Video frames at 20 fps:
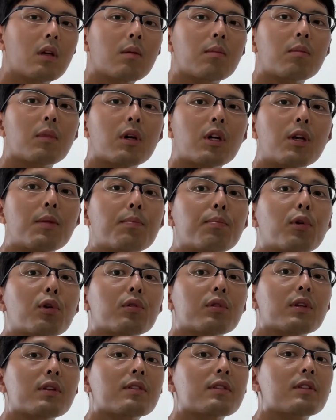まあ、1
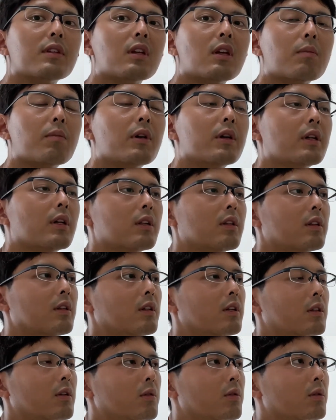本ですね、まあ、やっ
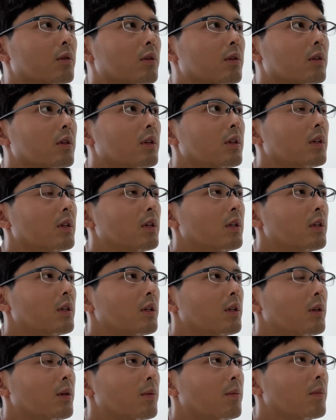た後、
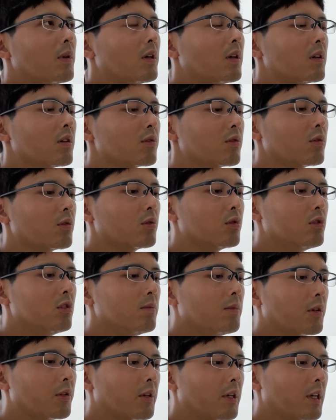まあ、その
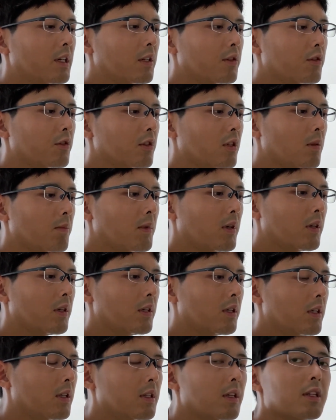ウーバーの配達に今
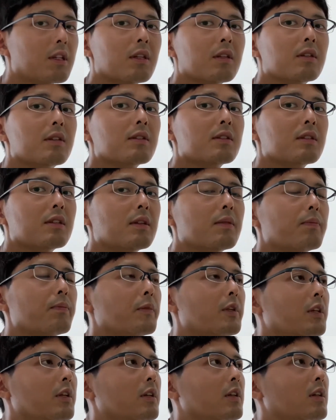行ってきたんですね。
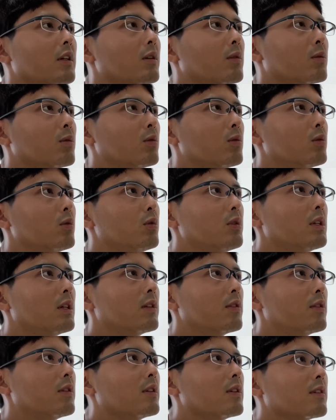で、本当に
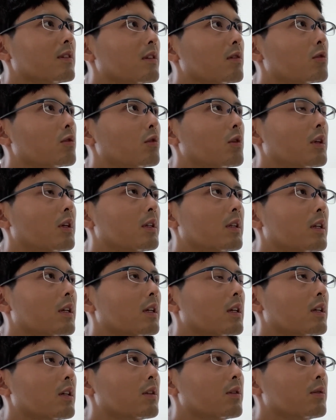暑いですね、外が
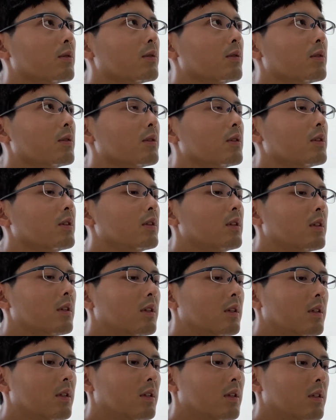ね。あの、
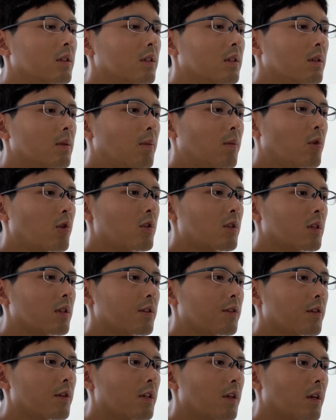蒸し
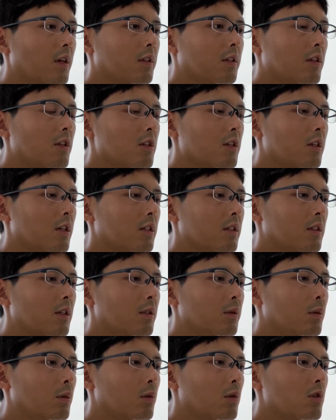暑い中2時間
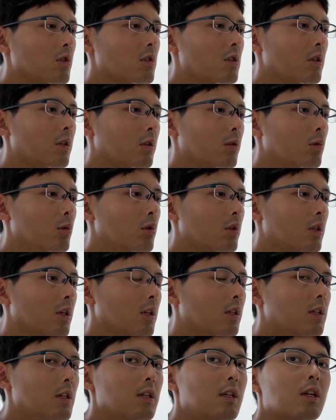稼働して合計
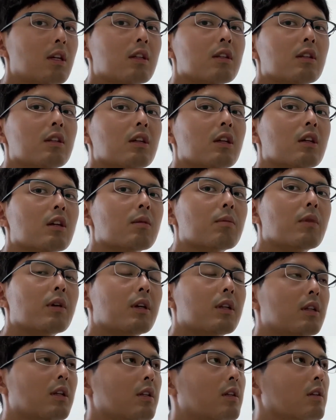2件ね、まあ、
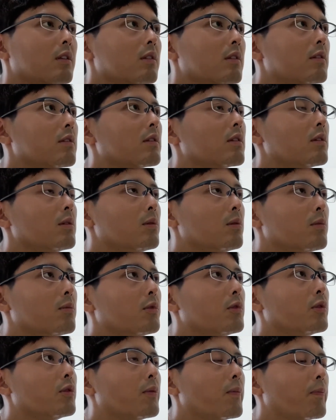やってきたんですけれど
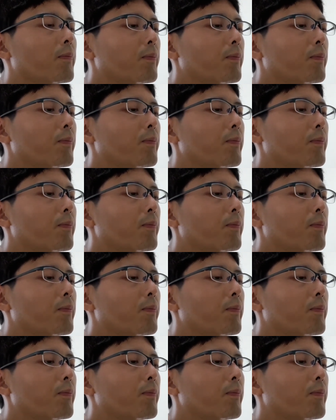も